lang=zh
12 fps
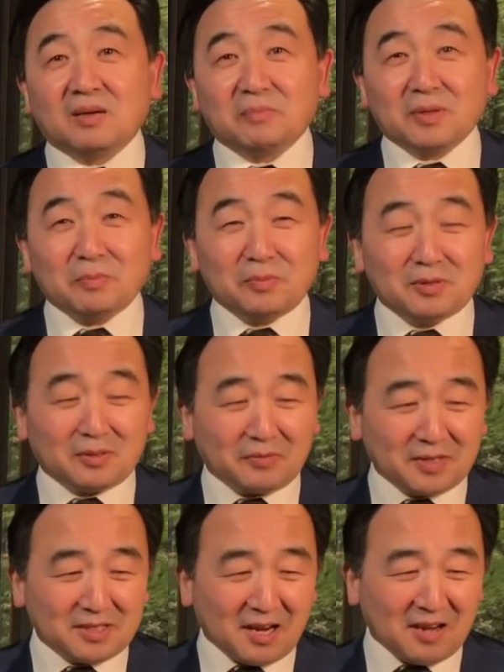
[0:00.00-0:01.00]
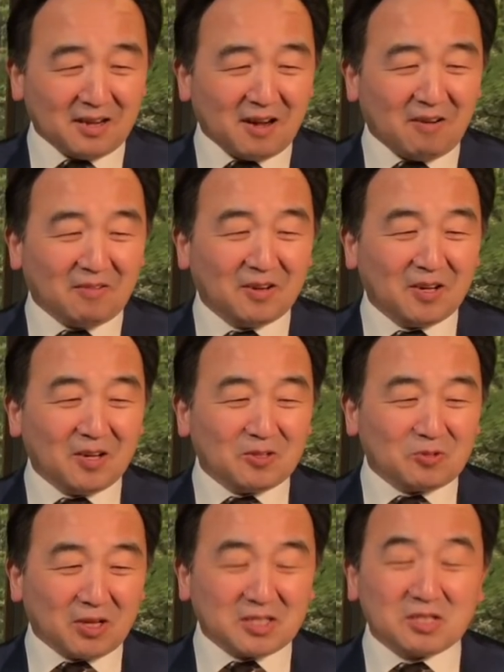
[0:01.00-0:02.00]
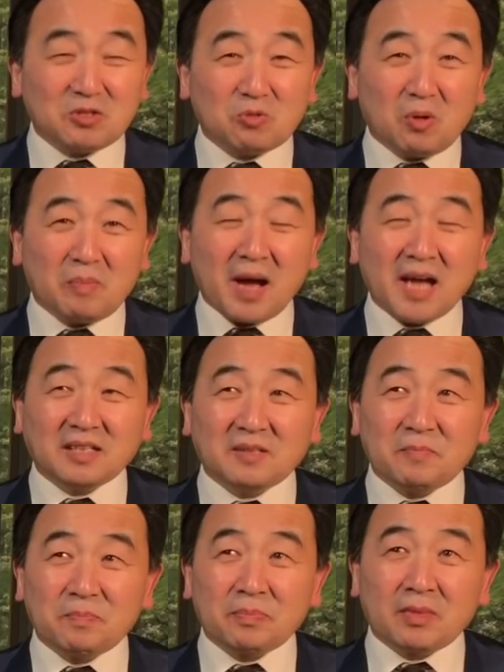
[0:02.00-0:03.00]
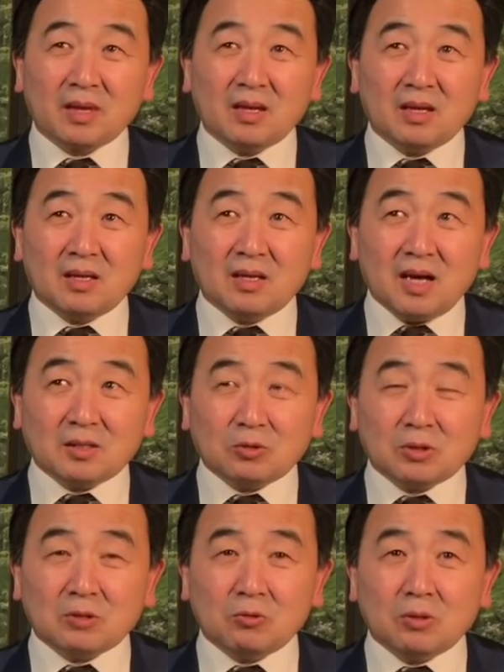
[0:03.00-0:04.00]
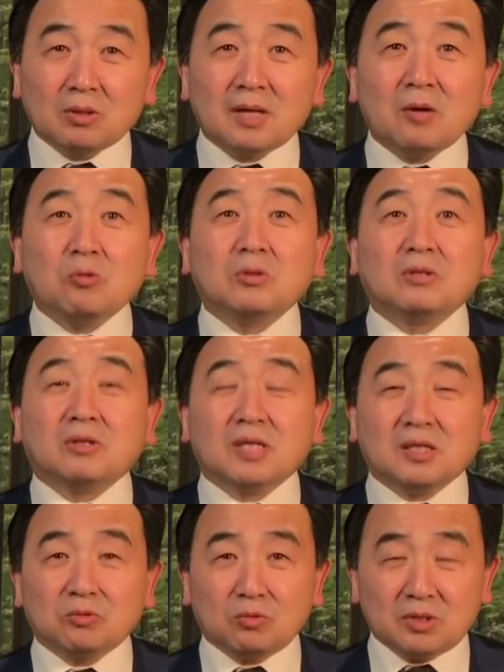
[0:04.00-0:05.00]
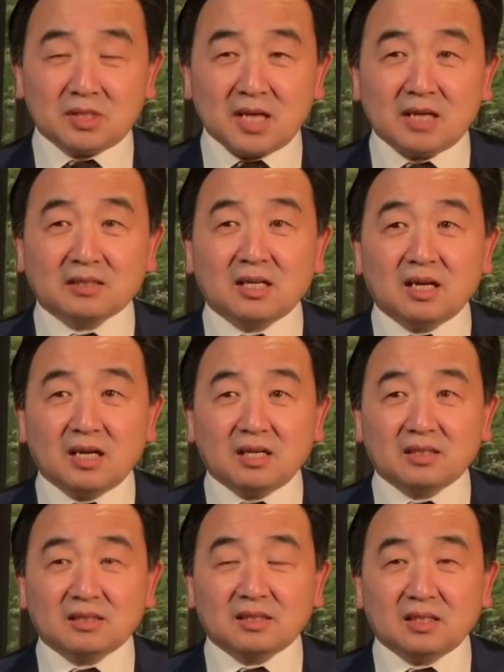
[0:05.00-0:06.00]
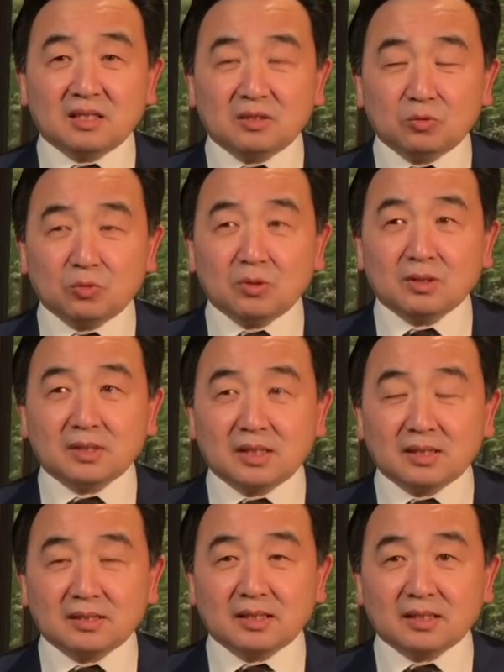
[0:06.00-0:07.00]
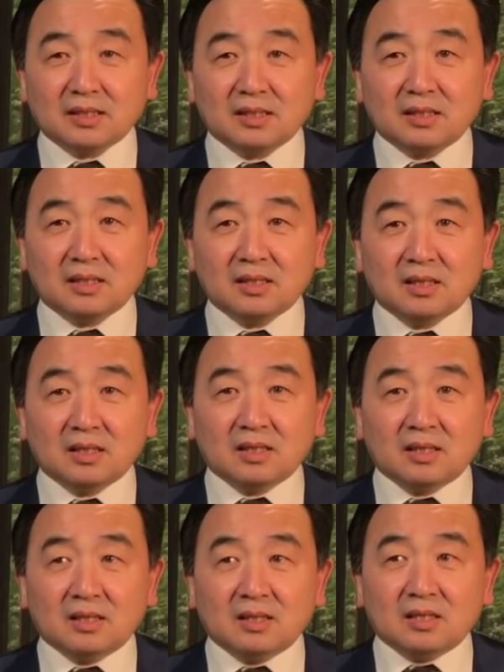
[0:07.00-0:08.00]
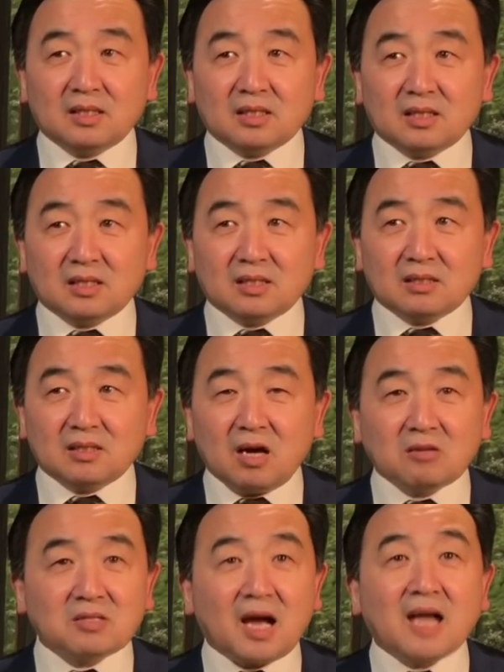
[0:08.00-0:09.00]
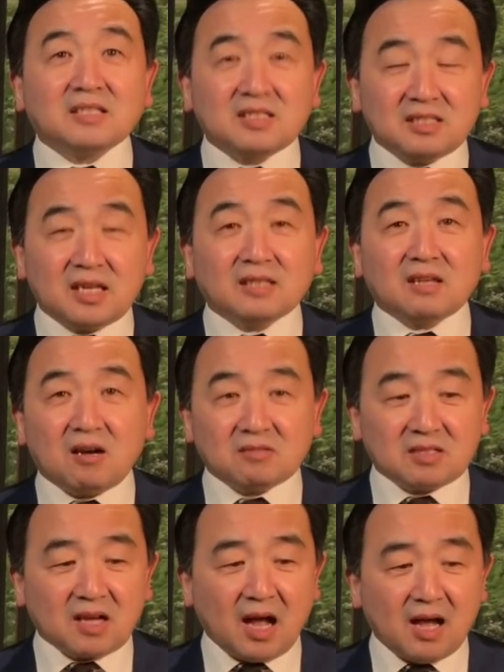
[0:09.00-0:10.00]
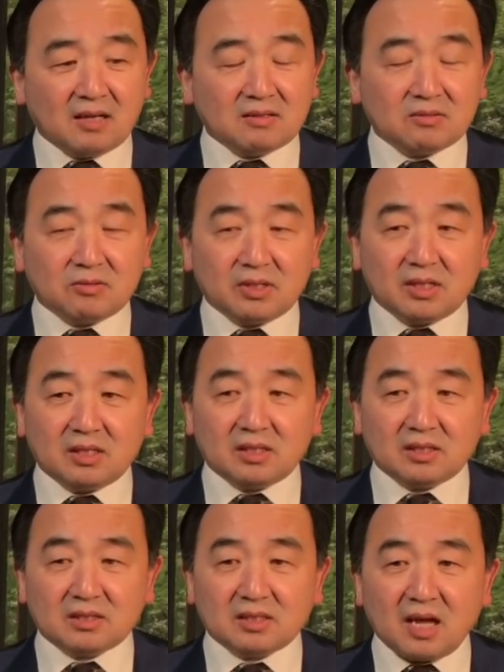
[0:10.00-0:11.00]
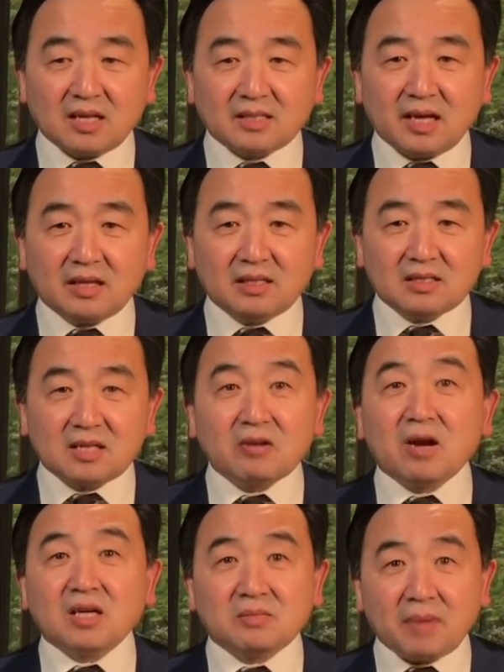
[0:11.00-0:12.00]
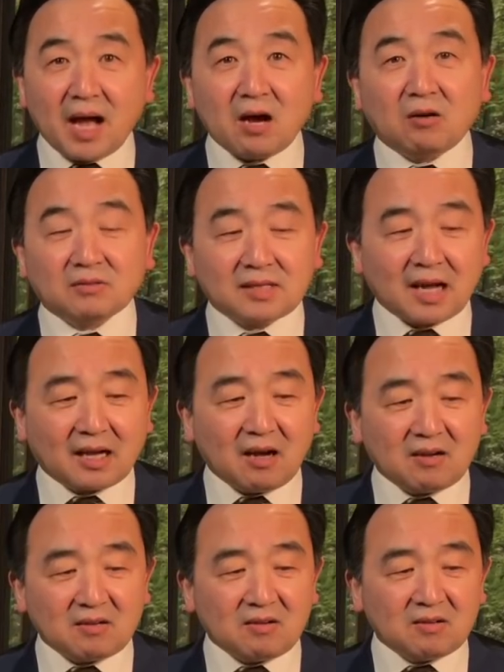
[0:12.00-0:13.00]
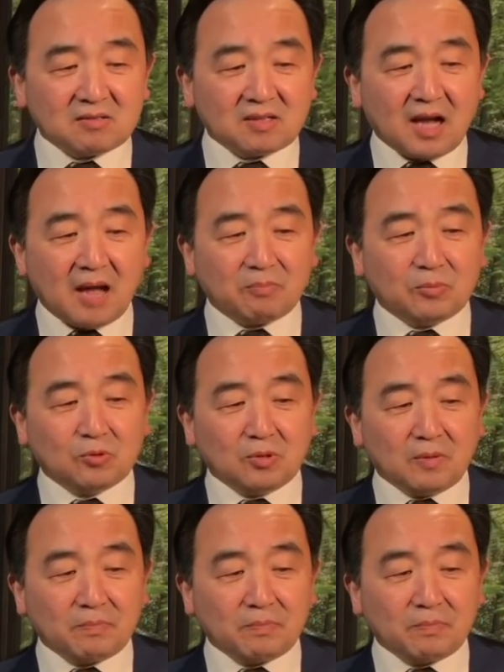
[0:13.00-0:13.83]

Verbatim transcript: 它播的非常好，全是左派的，他他获得了很多项的很多的这个，呃，奥斯卡今年的奥斯卡，所以他在三月二十八号大概奥奥斯卡播。